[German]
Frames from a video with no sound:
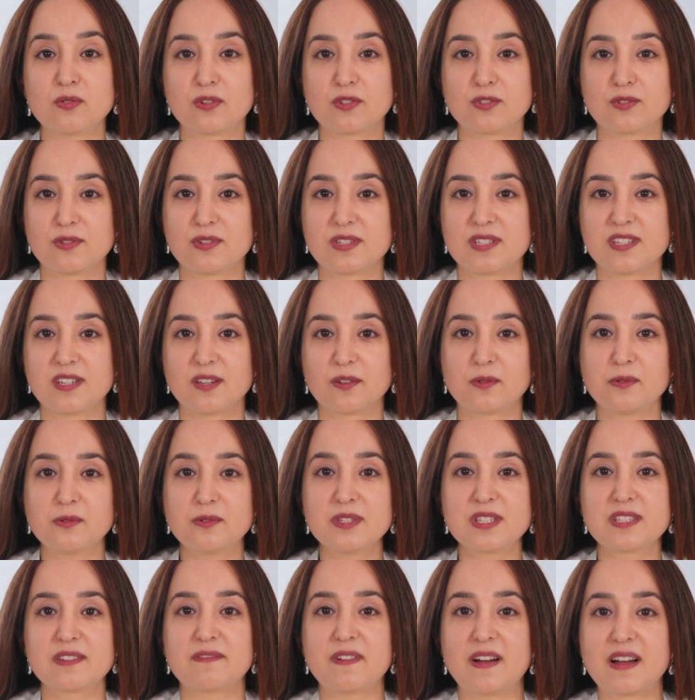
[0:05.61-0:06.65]
Dr.
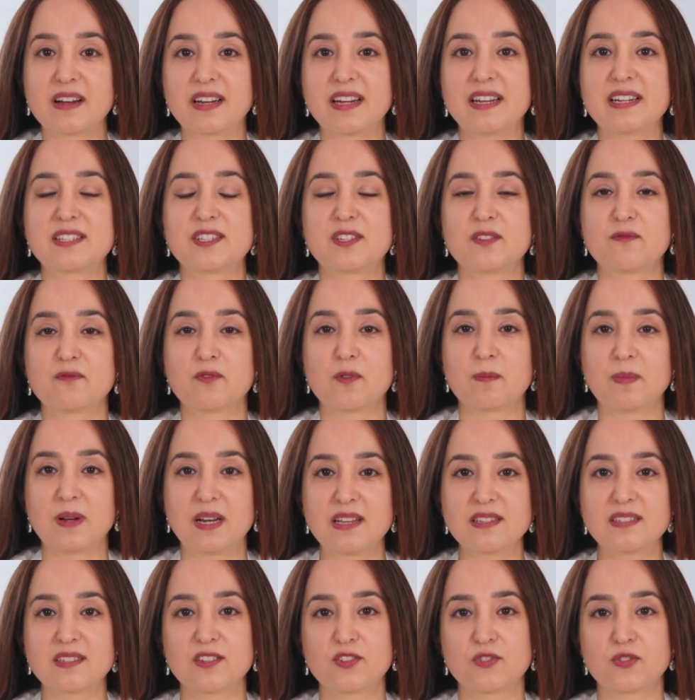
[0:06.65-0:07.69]
Sirus, Fachärztin für
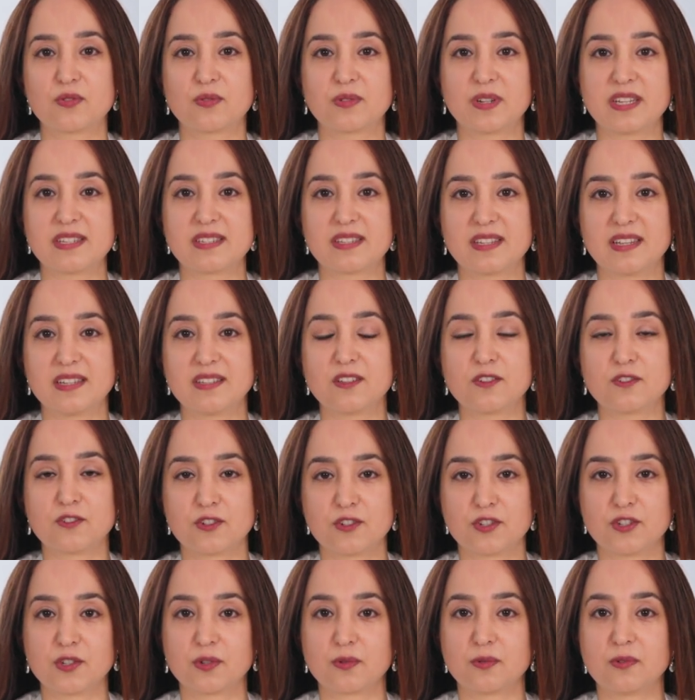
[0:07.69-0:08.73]
plastische und ästhetische
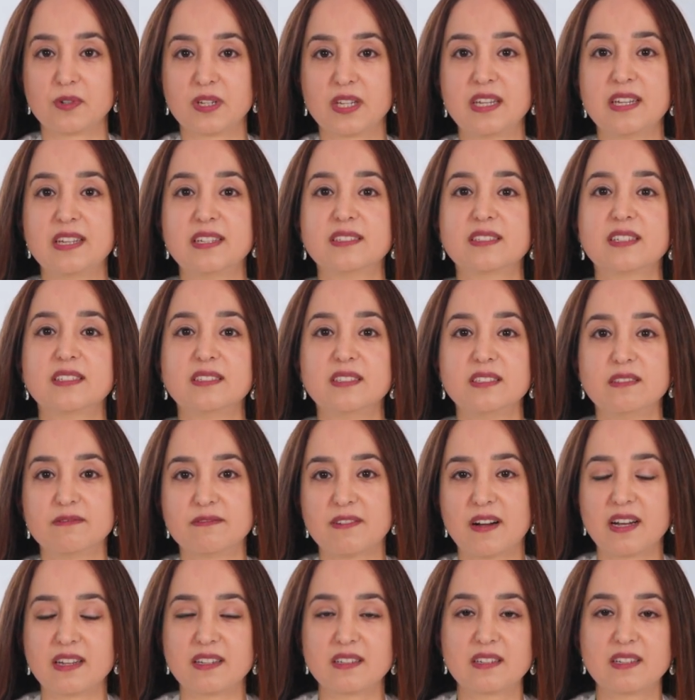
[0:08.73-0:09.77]
Chirurgie in der
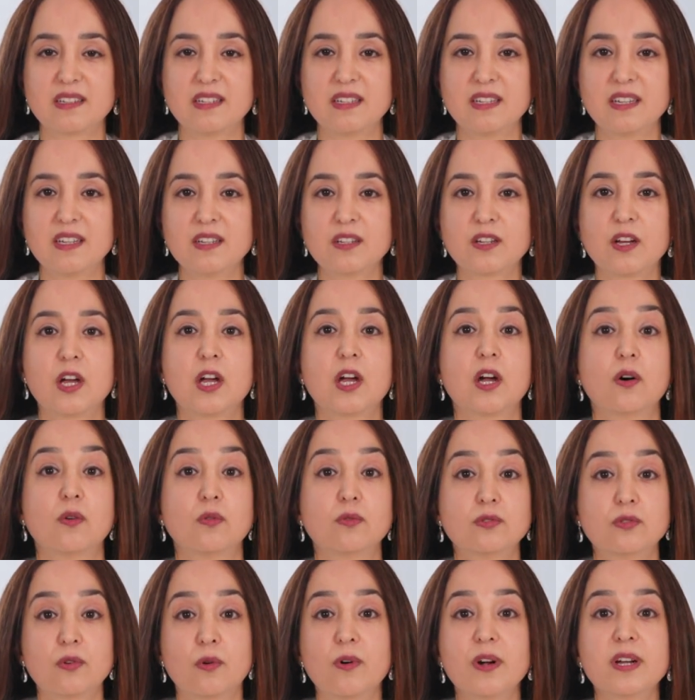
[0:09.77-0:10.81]
Define Klinik
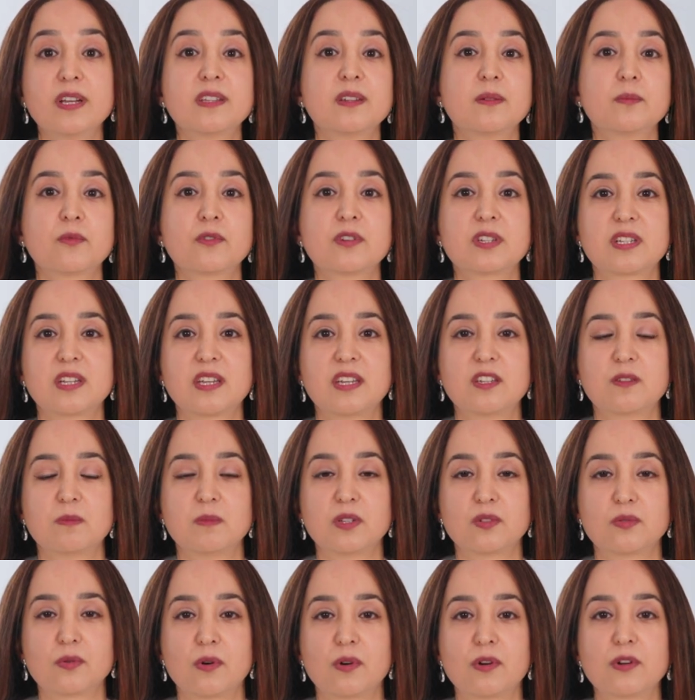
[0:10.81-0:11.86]
und heute möchte ich
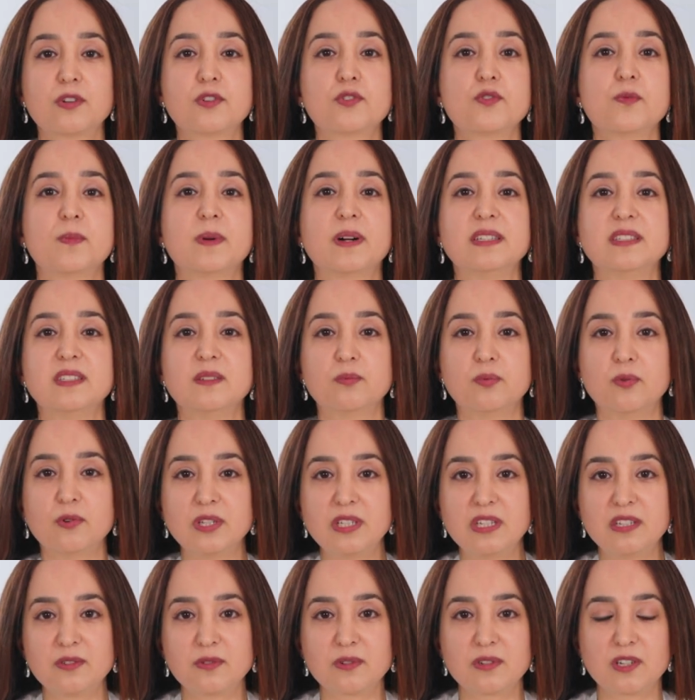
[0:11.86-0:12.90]
mit euch über die
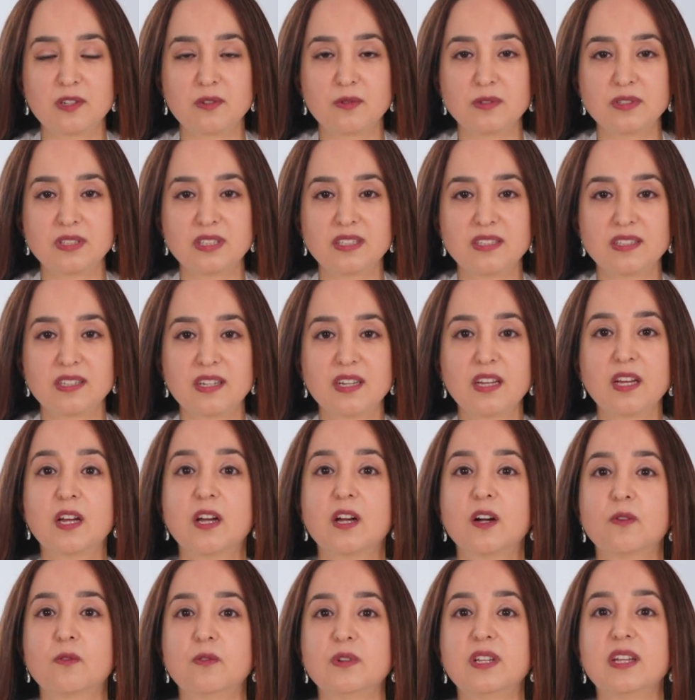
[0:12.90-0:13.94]
Polynukleotide
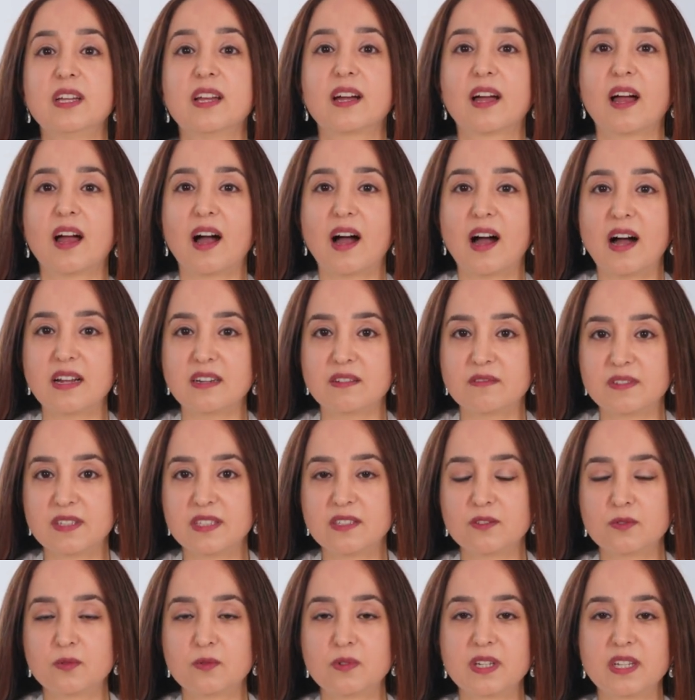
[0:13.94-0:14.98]
und ihre
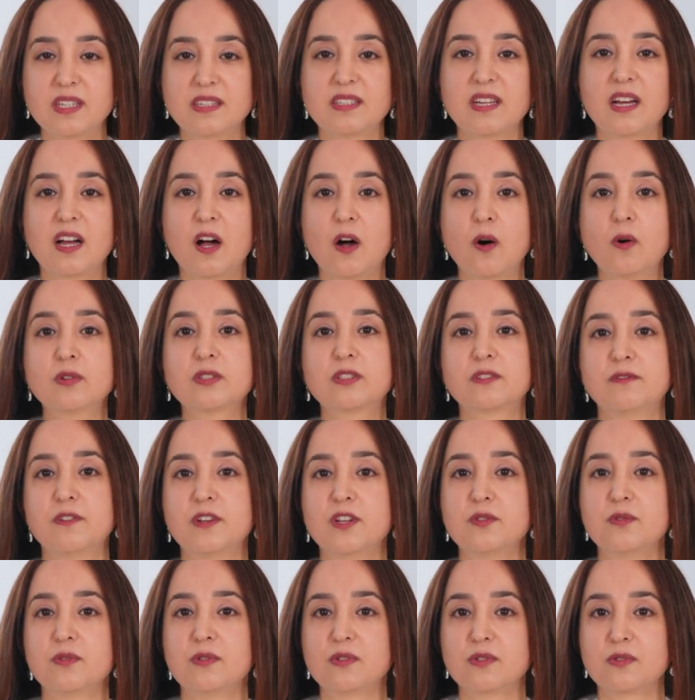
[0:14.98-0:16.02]
Anwendung in der
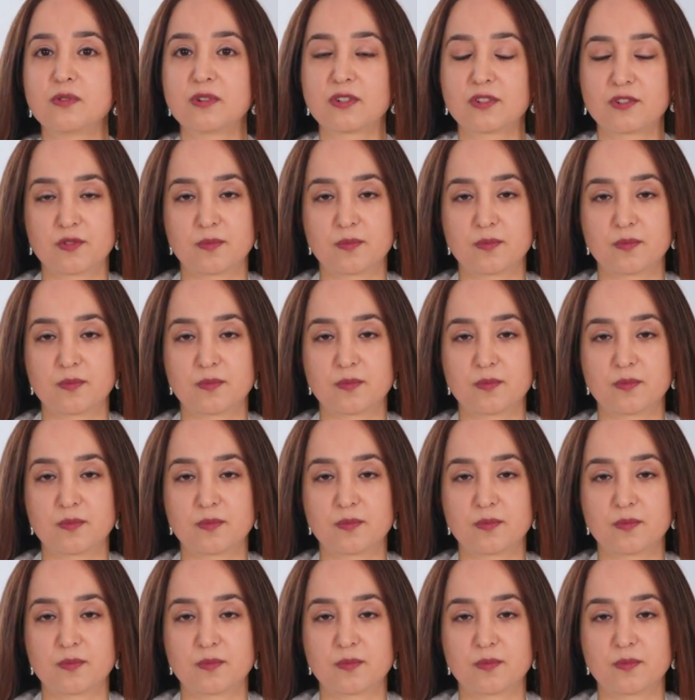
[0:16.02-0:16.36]
Hautverjüngung